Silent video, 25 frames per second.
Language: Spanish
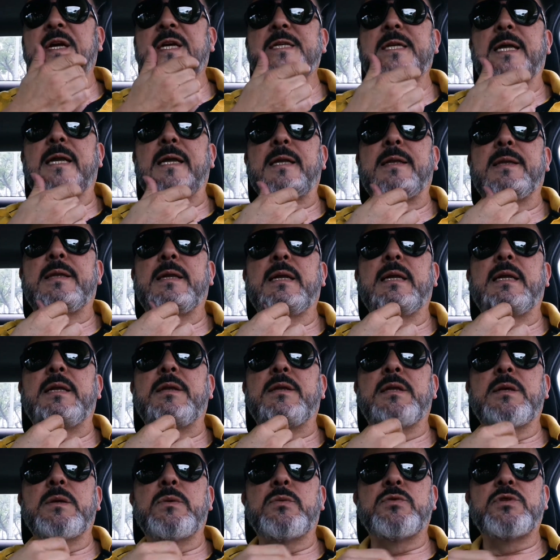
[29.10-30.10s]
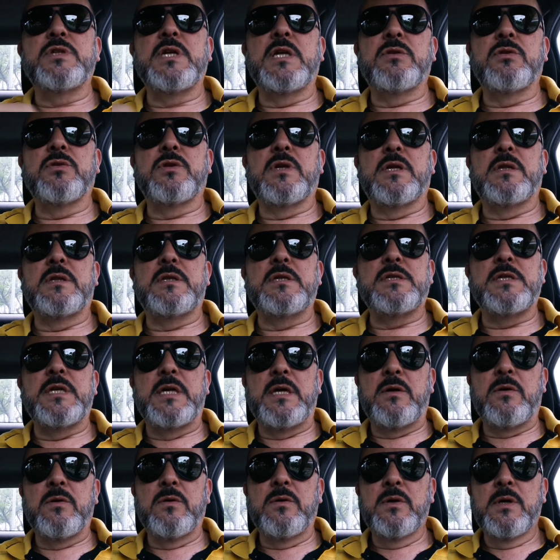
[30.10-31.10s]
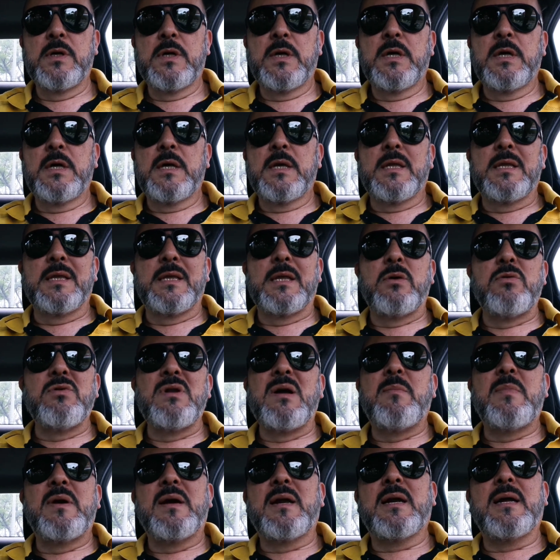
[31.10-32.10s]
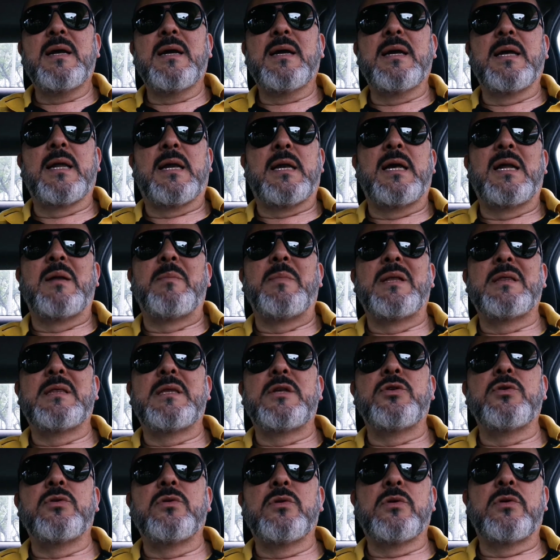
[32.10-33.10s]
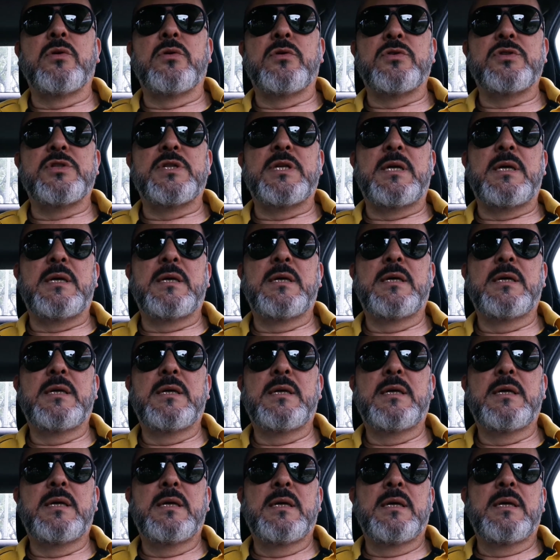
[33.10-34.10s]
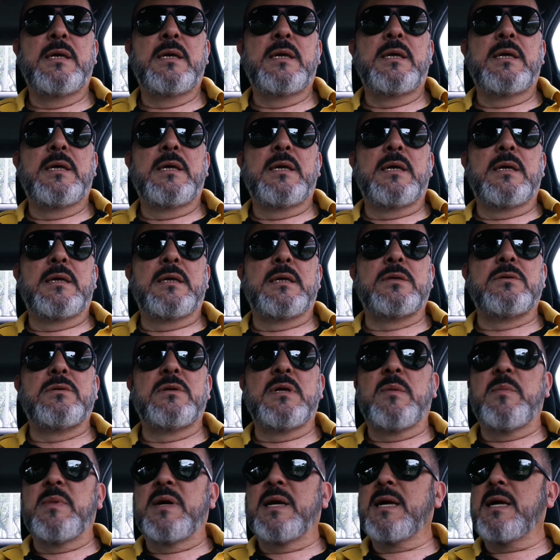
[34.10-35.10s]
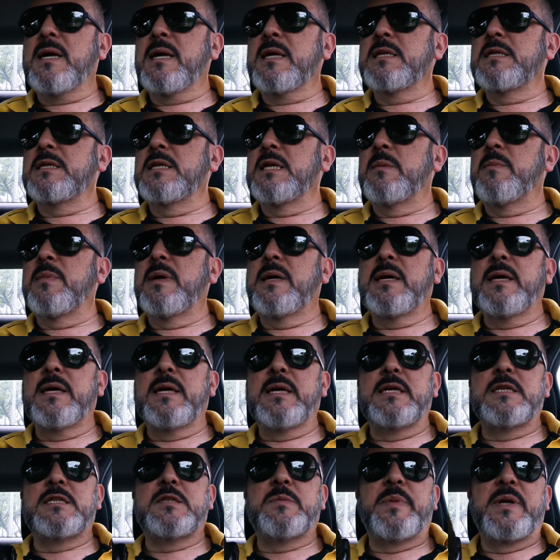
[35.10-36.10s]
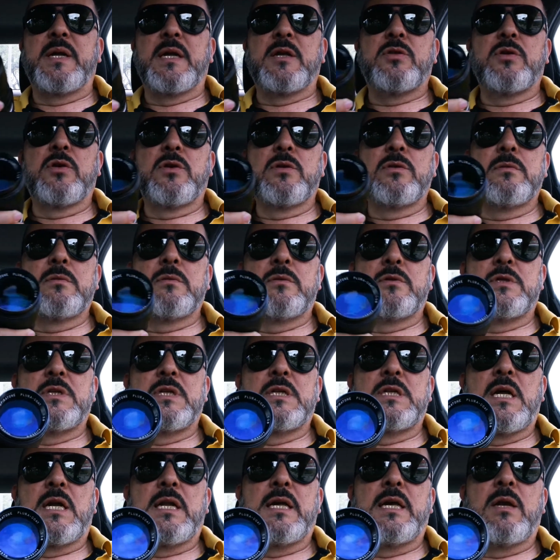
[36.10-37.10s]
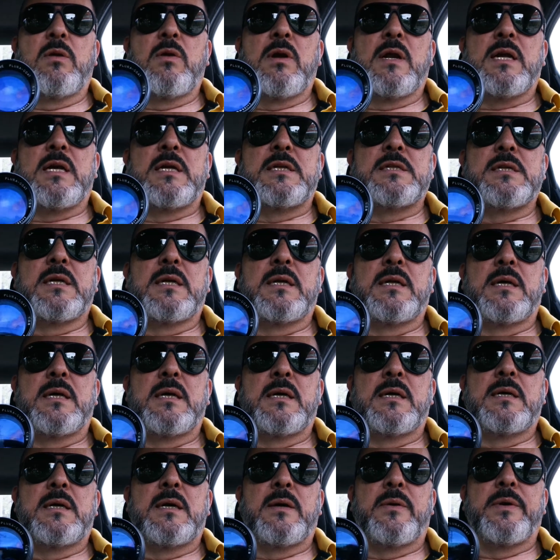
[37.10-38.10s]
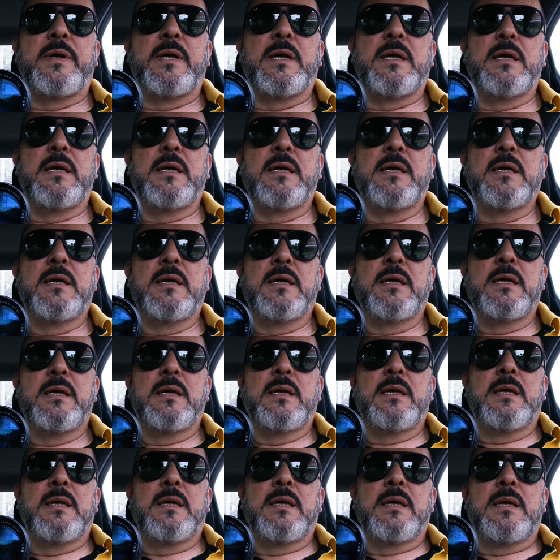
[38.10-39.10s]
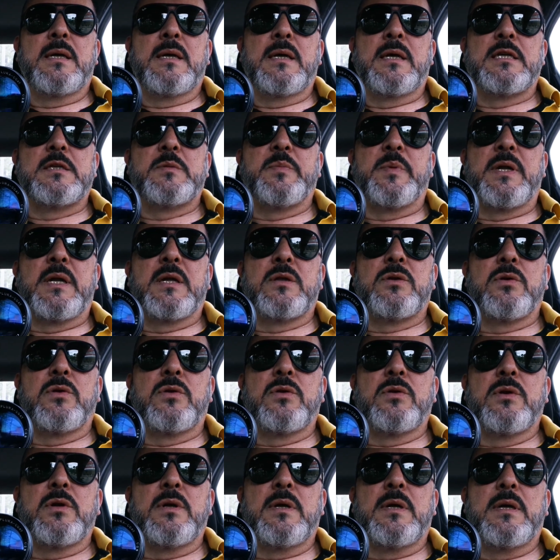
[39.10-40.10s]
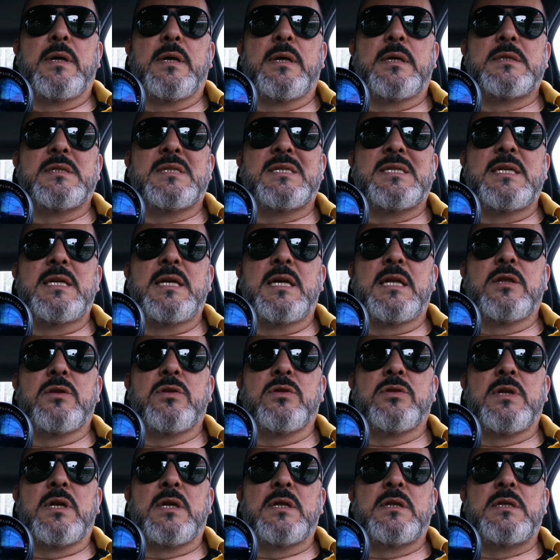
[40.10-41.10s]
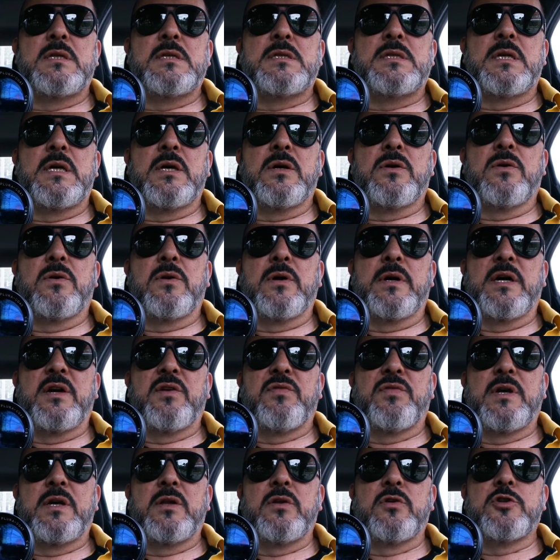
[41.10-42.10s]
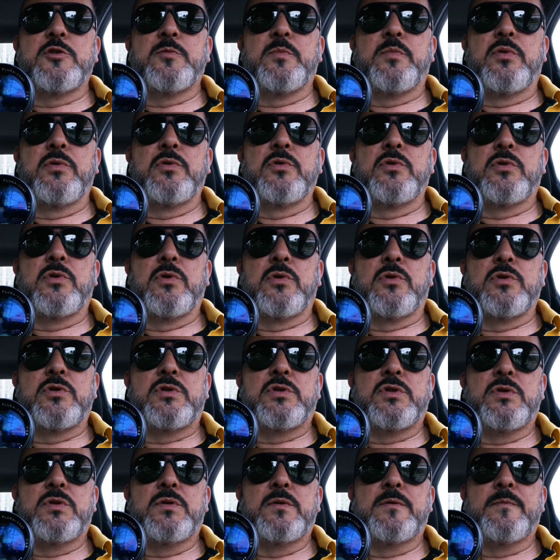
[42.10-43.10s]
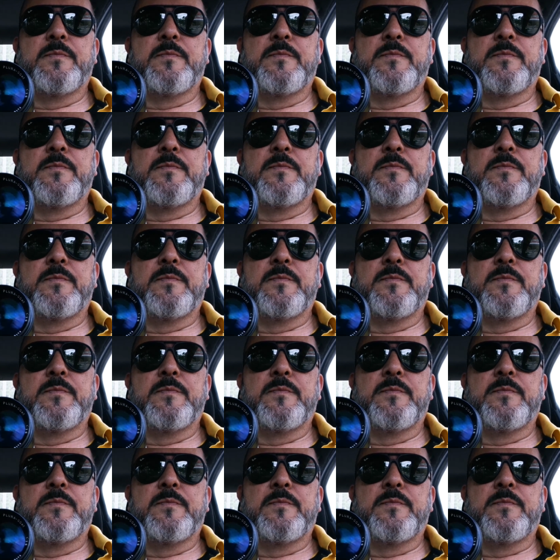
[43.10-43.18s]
excelente lente, un 135, de una marca que realmente yo no conocía. Es una marca que se llama Spiratón, no sé si aquí lo alcanzan a, ver. Spiratón 135 f2.8.